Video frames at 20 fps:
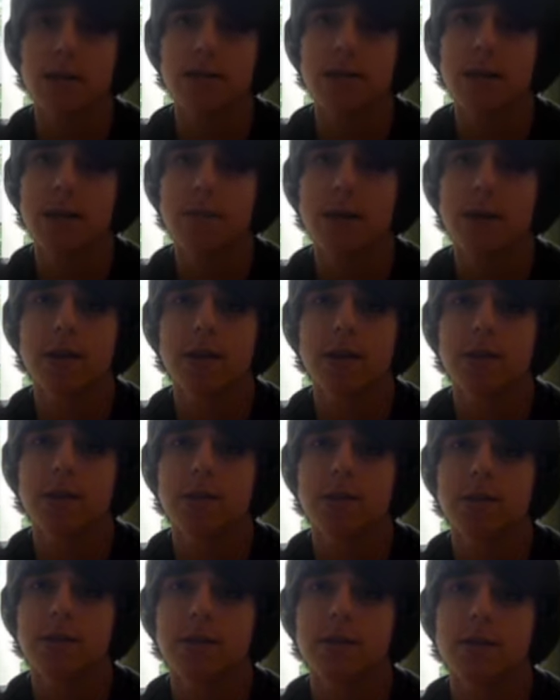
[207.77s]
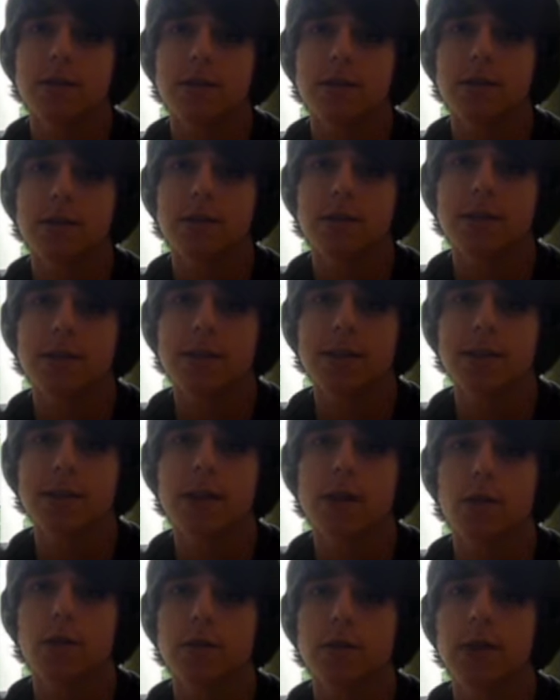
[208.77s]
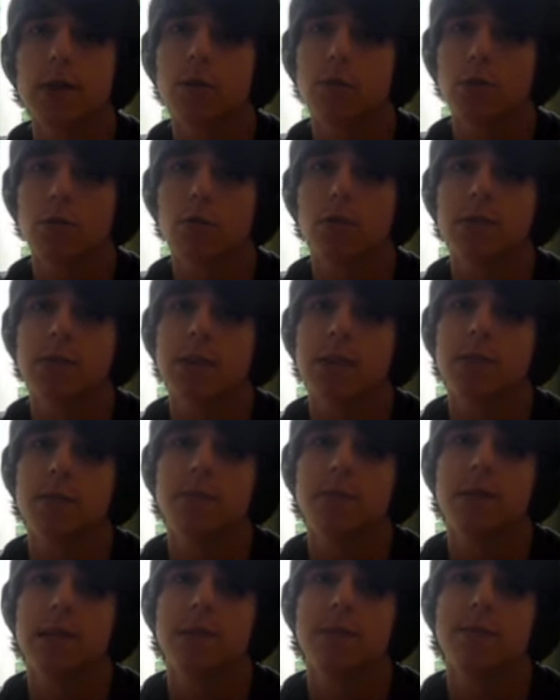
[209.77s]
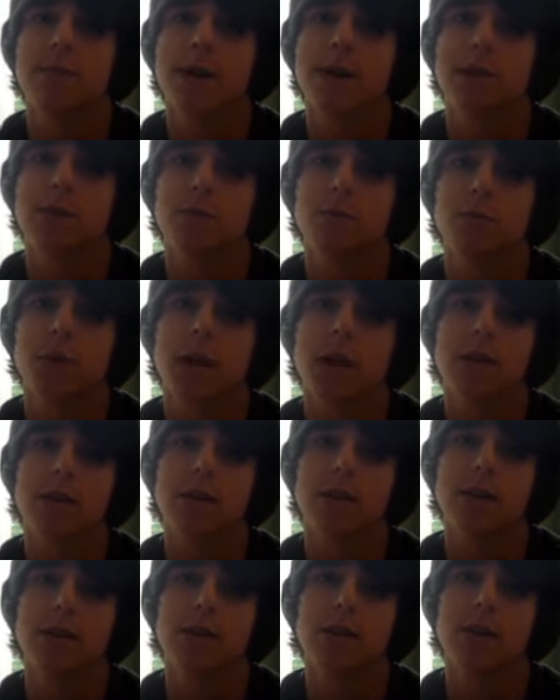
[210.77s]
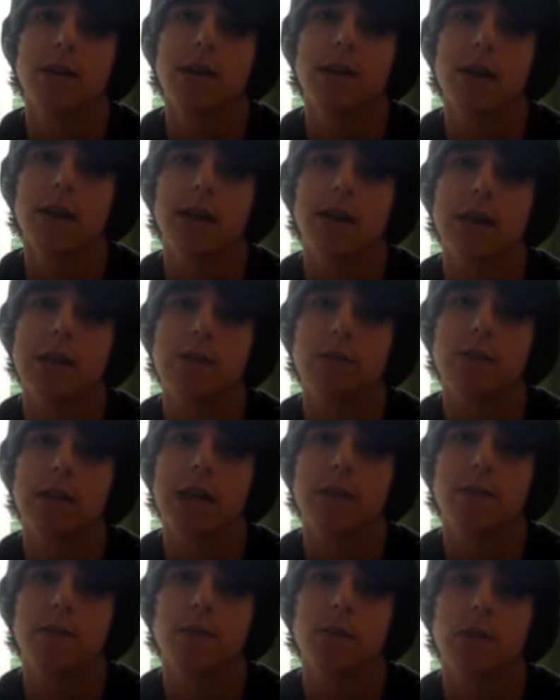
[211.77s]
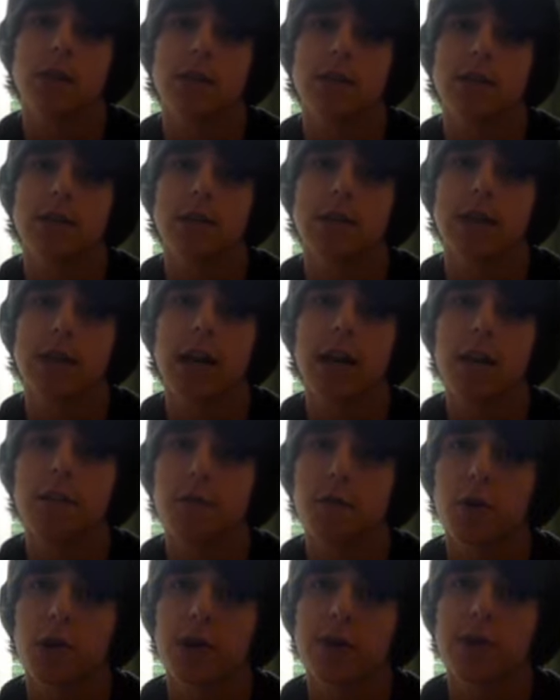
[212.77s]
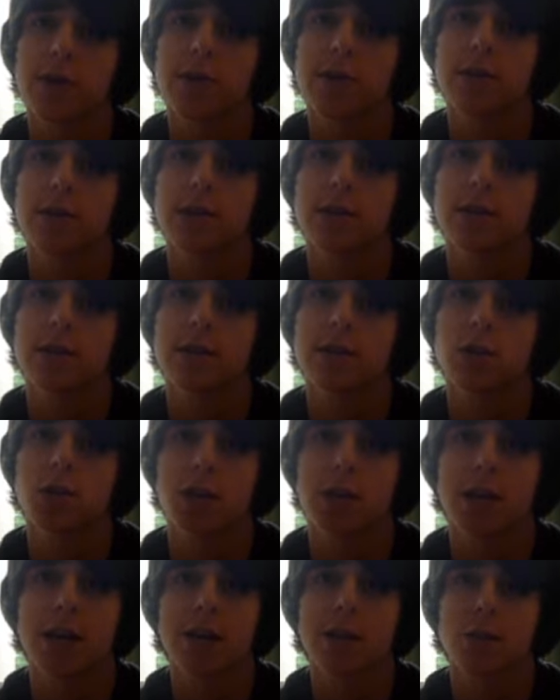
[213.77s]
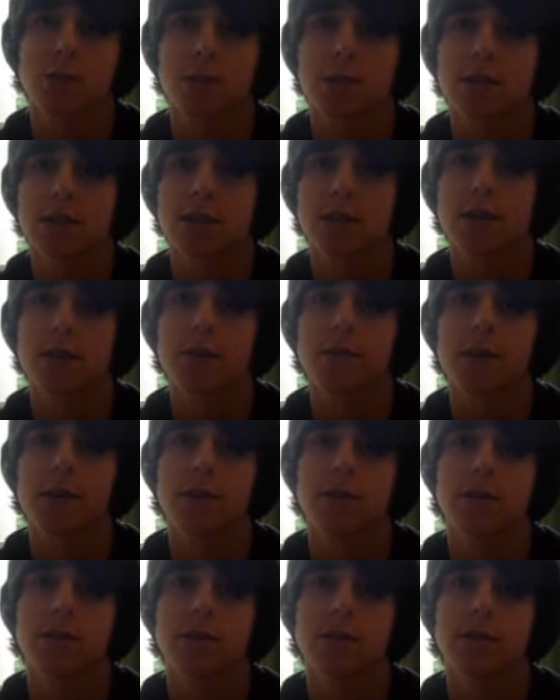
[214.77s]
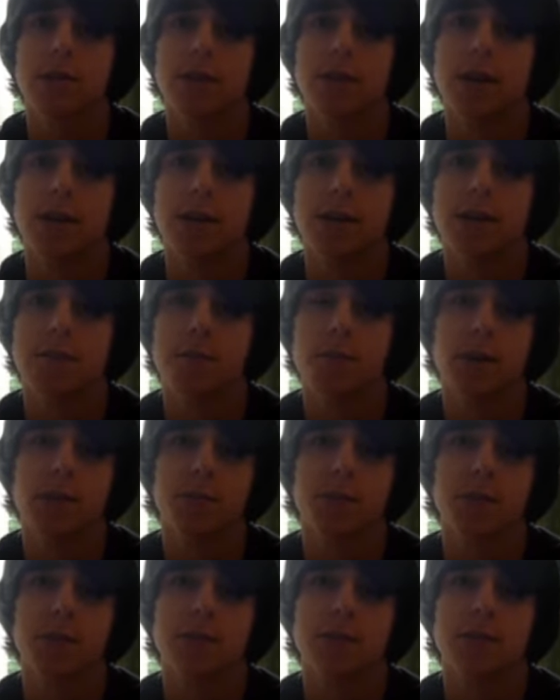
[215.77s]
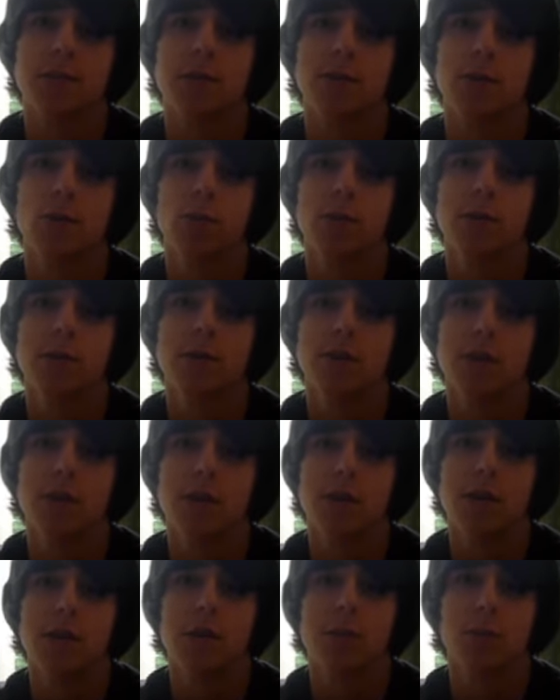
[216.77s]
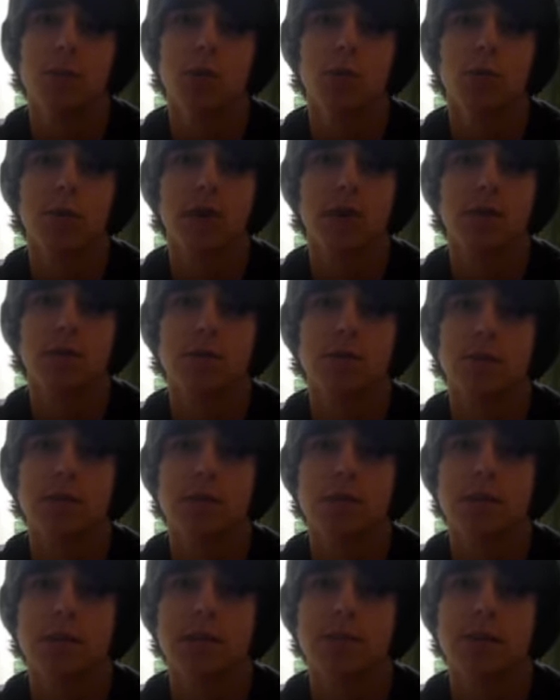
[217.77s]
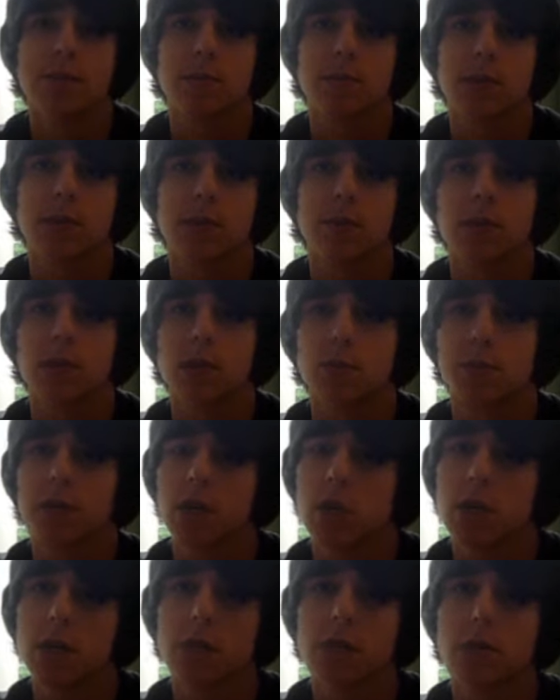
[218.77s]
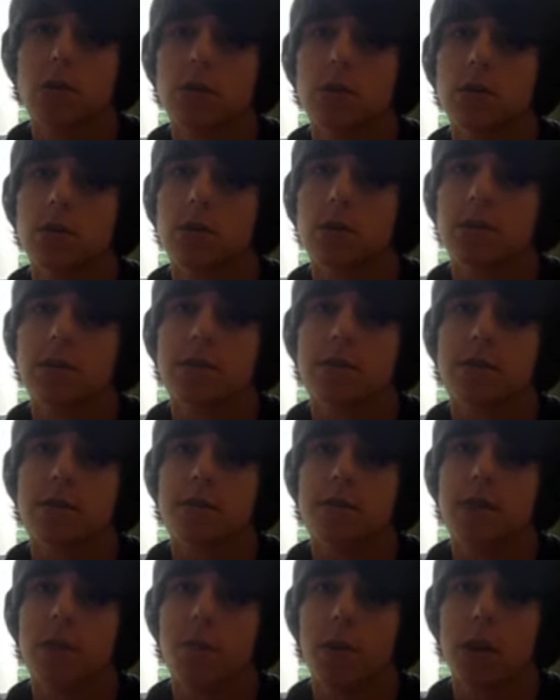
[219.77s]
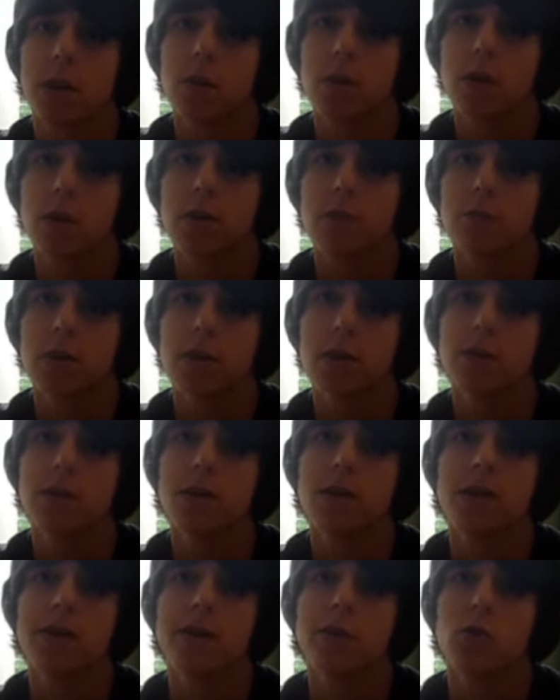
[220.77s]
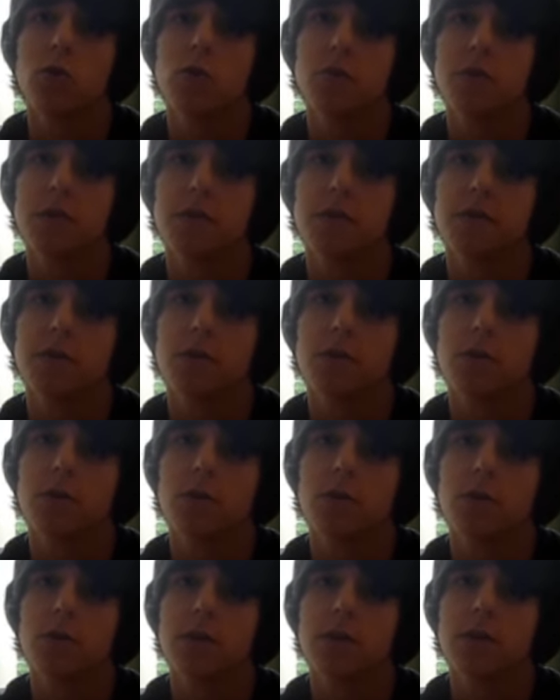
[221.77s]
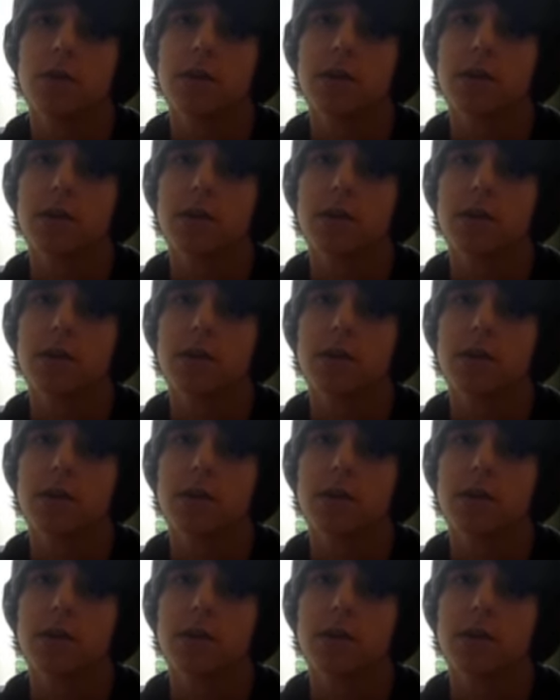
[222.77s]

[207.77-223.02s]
die haben eine riesige Auswahl, noch größer als Mediamarkt und bei anderen. Also die haben wirklich Regale voller Klassiker. Ich stehe da ja so ein bisschen drauf, also da fühle ich mich richtig wohl. Blu-rays und sonstiges haben sie auch. Special Editions findet man auch immer. Und man findet auch